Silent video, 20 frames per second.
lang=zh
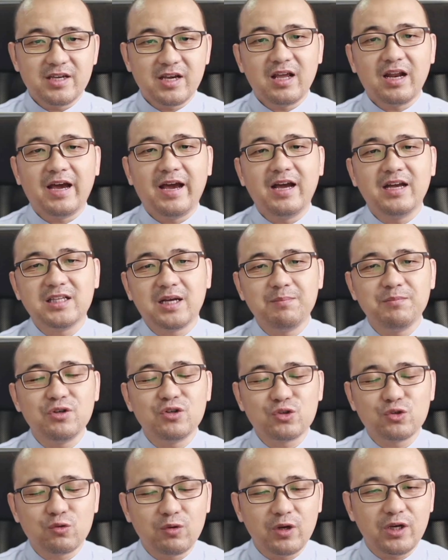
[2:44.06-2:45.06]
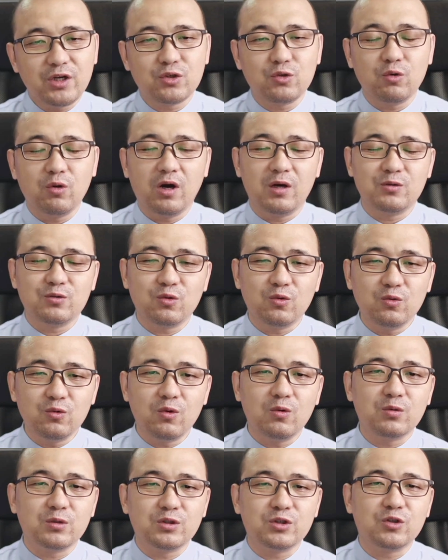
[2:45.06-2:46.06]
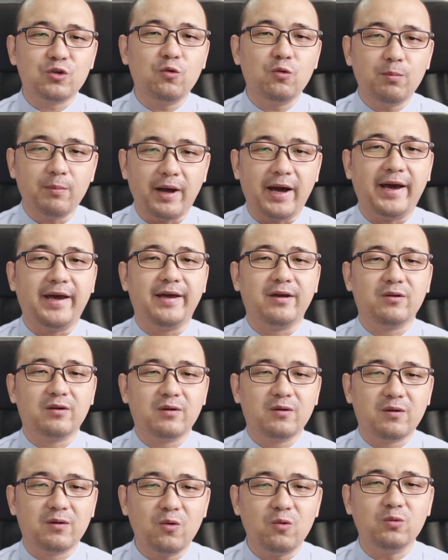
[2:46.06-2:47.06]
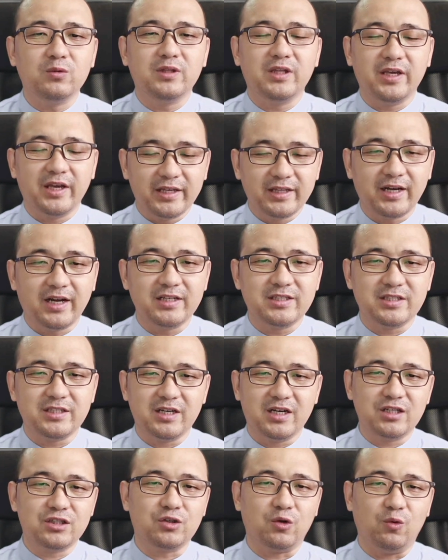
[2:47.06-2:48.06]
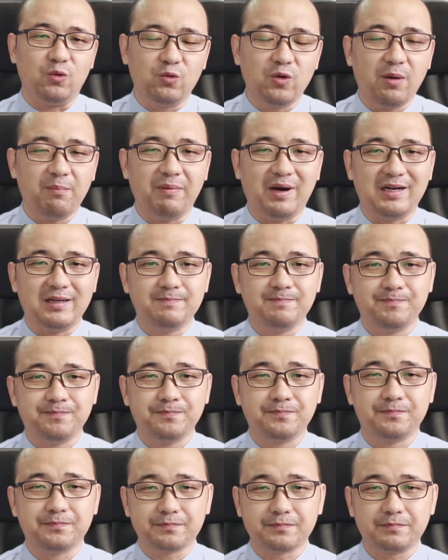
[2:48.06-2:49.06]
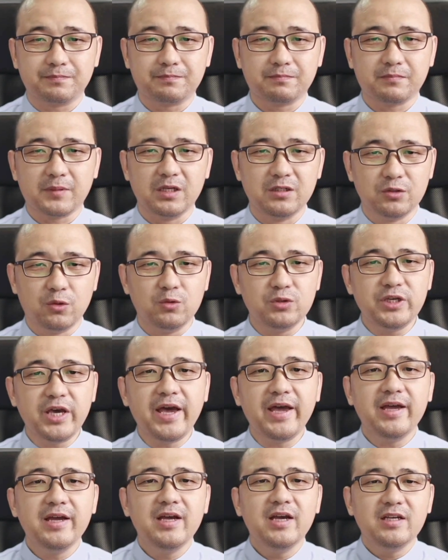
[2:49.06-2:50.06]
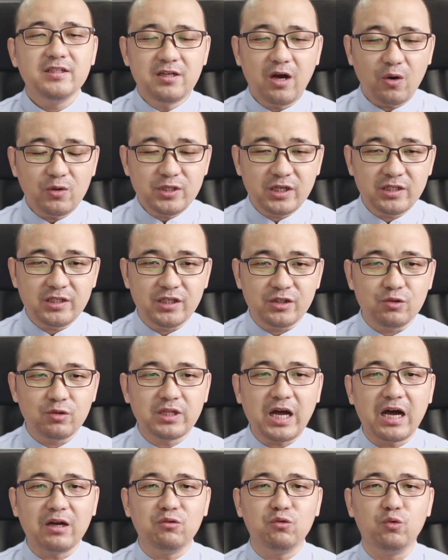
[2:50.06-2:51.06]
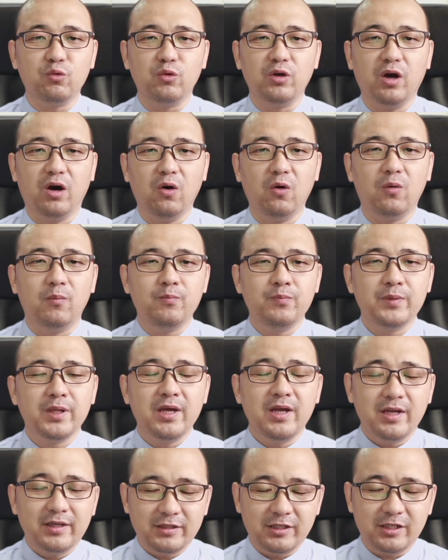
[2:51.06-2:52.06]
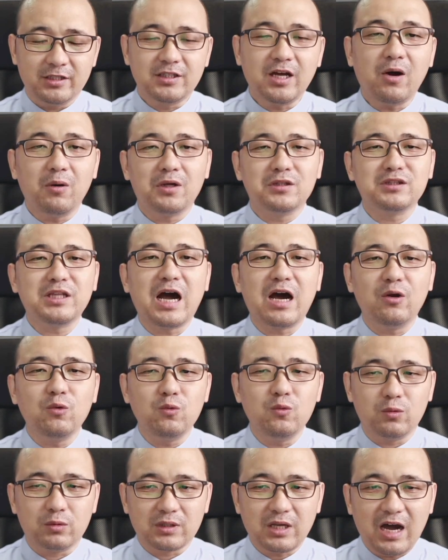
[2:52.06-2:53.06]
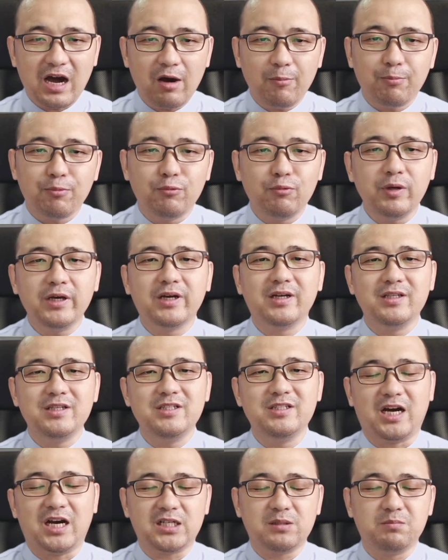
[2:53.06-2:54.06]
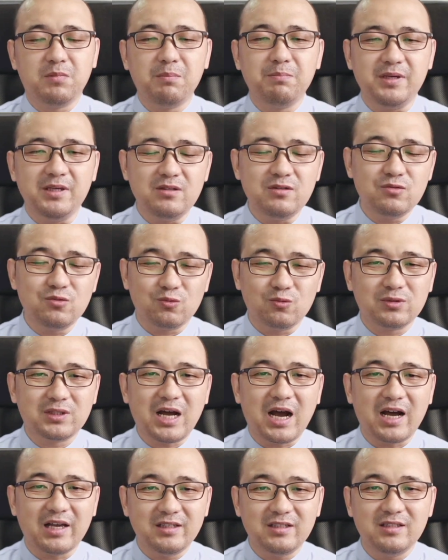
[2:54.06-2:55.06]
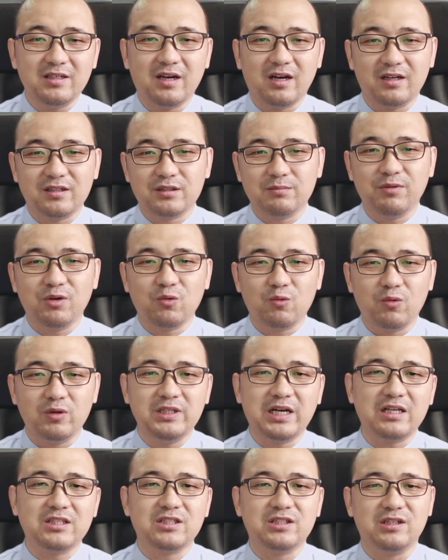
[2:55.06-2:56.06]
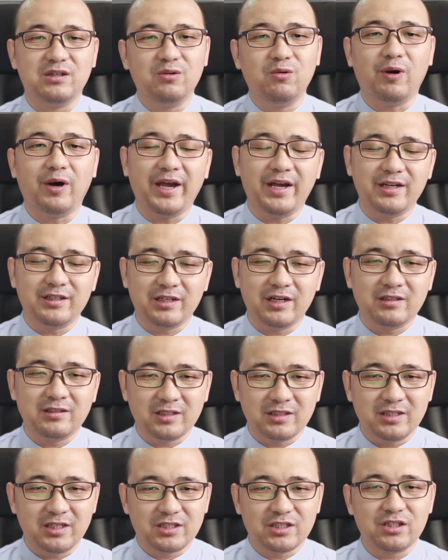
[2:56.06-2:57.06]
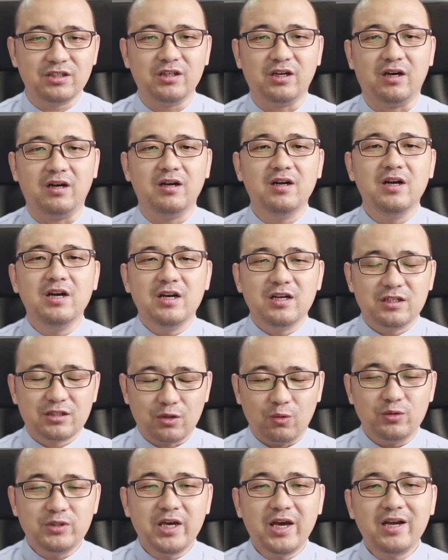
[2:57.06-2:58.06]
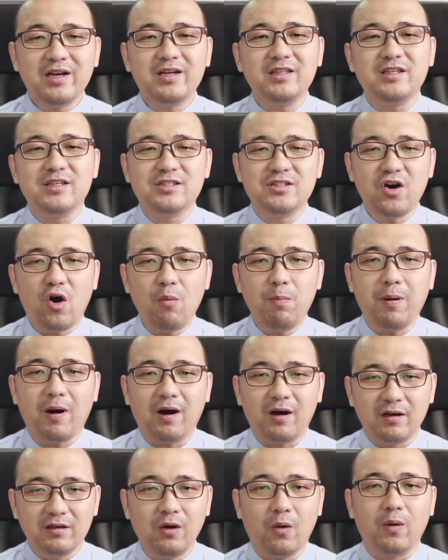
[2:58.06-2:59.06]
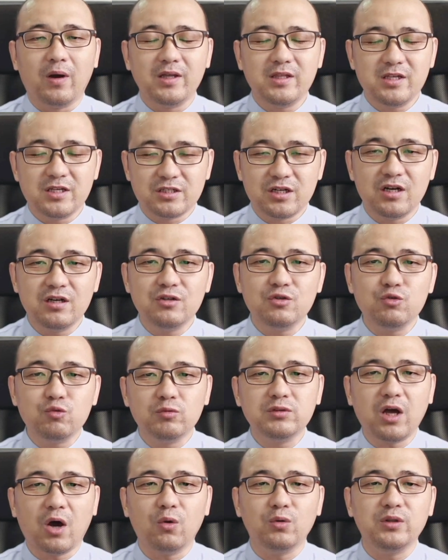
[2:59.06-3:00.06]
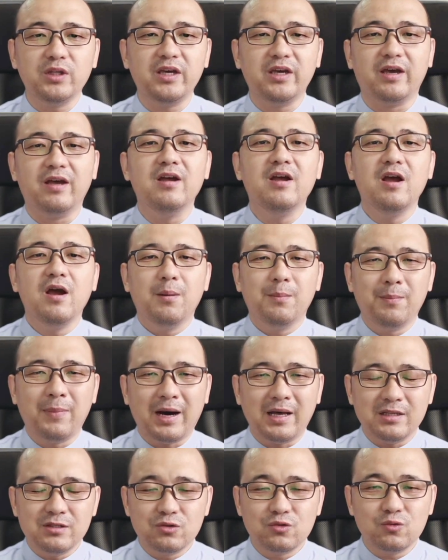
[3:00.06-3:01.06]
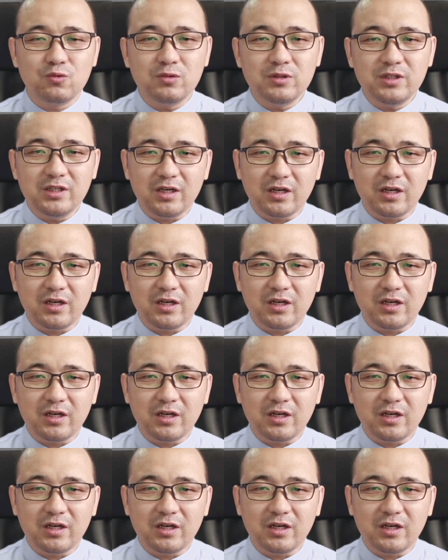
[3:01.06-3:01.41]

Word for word: 下来咱们就说一说中共收买共谍的几个手段吧。首先邀请你去大陆旅游，你到了大陆，他不会跟你讲什么民族大义啊、什么国家情怀这些事情。首先跟你交朋友，跟你称兄道弟，满足你